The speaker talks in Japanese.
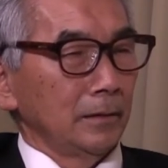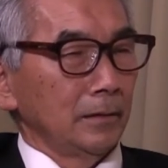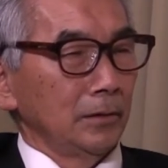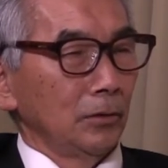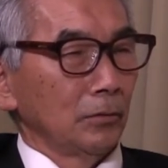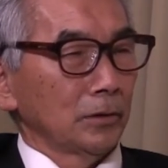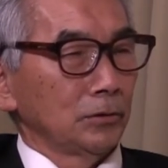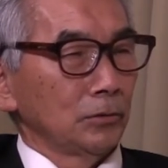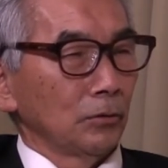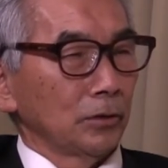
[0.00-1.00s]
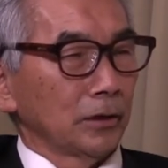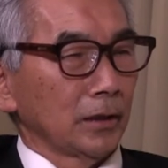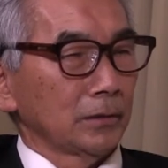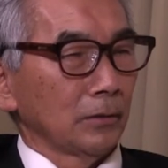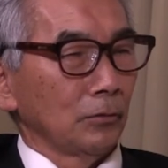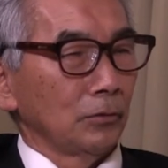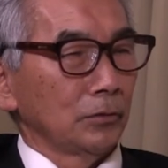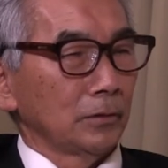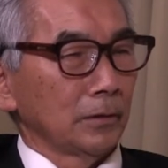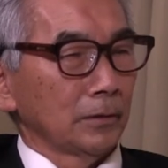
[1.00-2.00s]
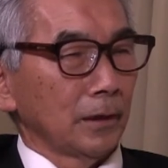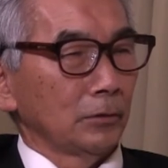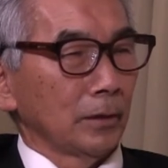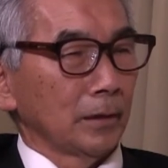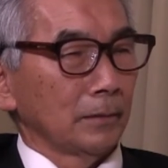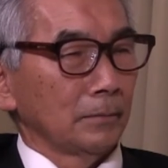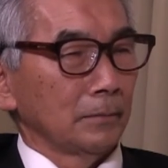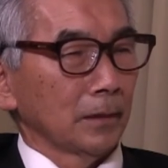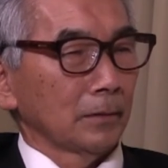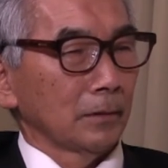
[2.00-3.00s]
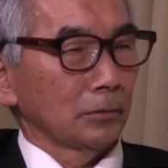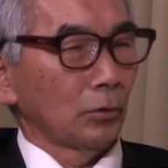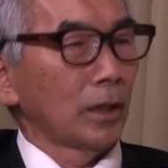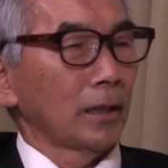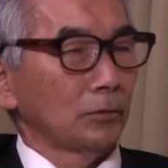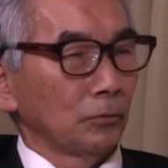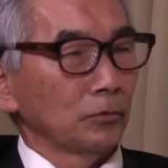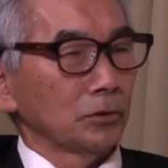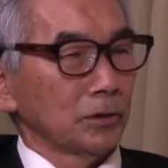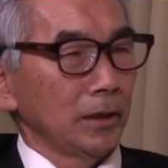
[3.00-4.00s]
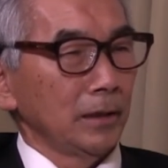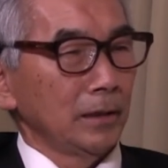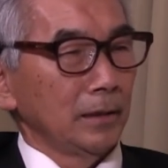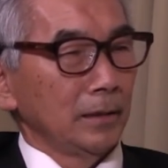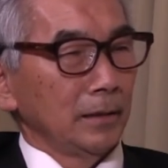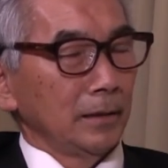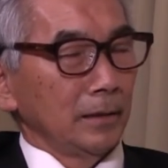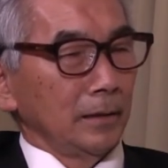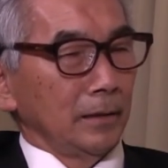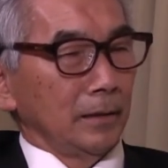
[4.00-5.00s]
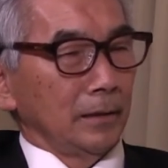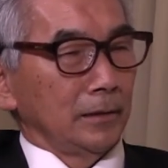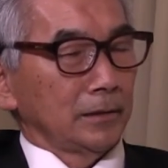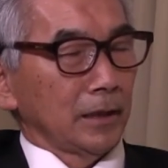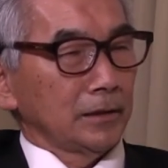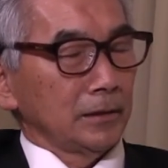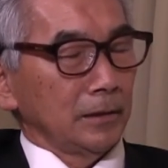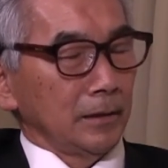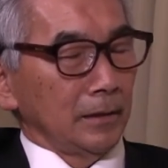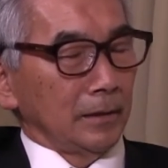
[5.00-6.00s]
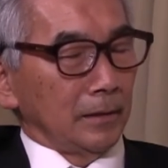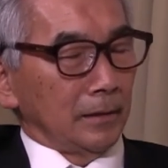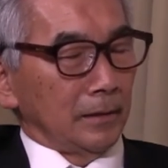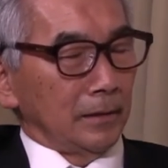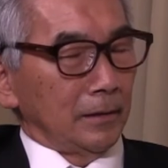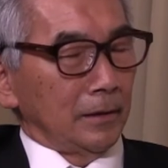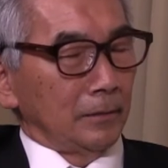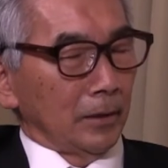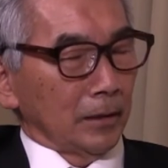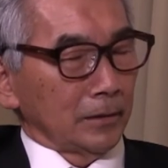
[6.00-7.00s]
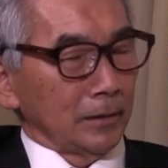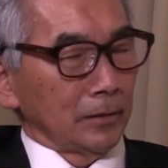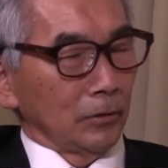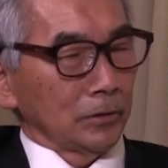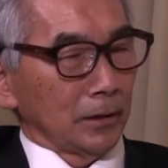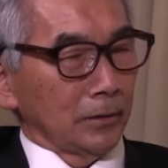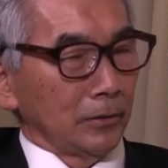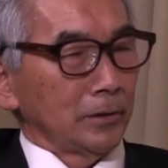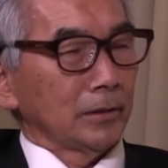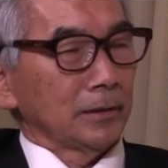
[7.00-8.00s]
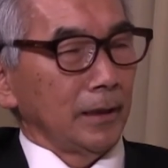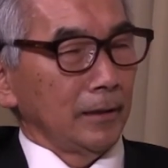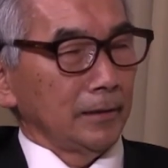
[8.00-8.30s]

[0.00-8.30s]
日本は中国に対してはこういう態度はまあ取らないと思うんですね。しかし今先生がおっしゃったようにですね